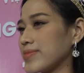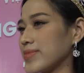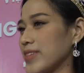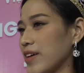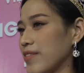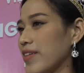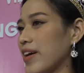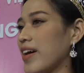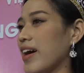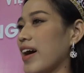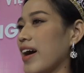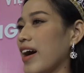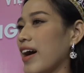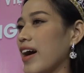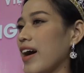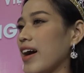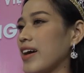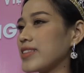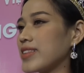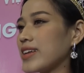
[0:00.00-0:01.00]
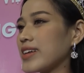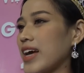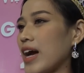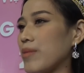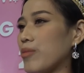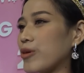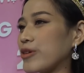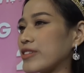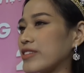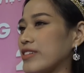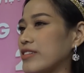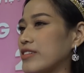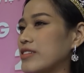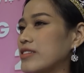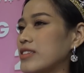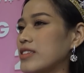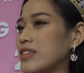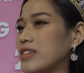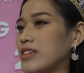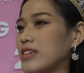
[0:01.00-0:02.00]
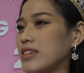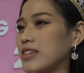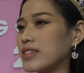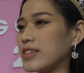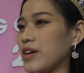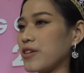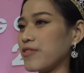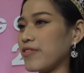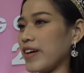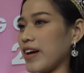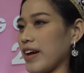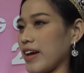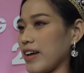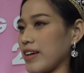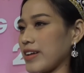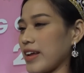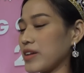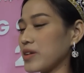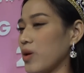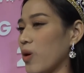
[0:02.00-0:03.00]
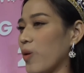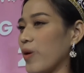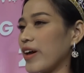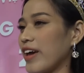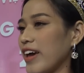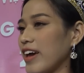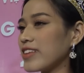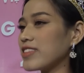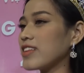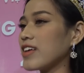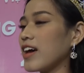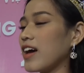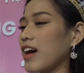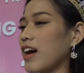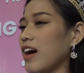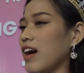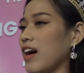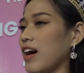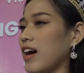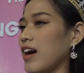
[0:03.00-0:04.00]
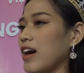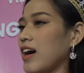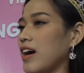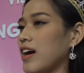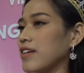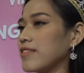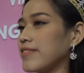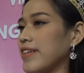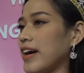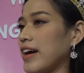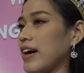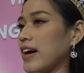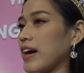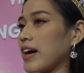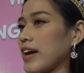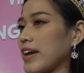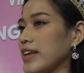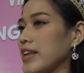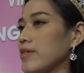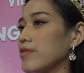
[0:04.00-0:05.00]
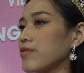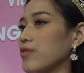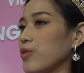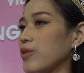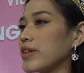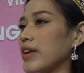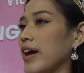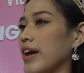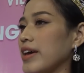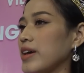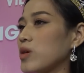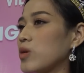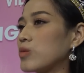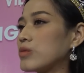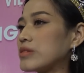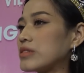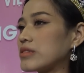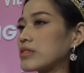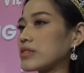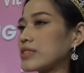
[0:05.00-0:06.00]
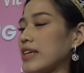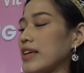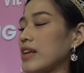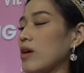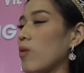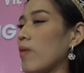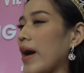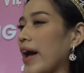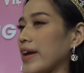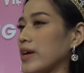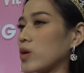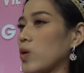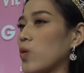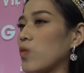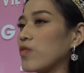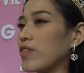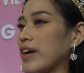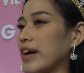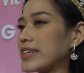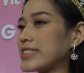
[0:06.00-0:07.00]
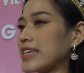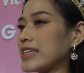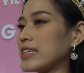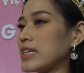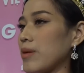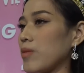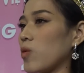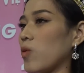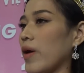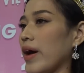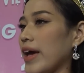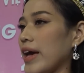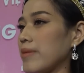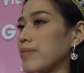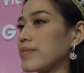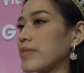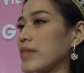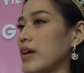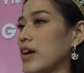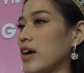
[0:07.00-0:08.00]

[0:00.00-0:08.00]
Dạ vâng ạ, tất cả mọi thứ thì đều phải đánh đổi hết, và cái niềm vui đấy cũng sẽ đồng hành cùng với cái trách nhiệm của em.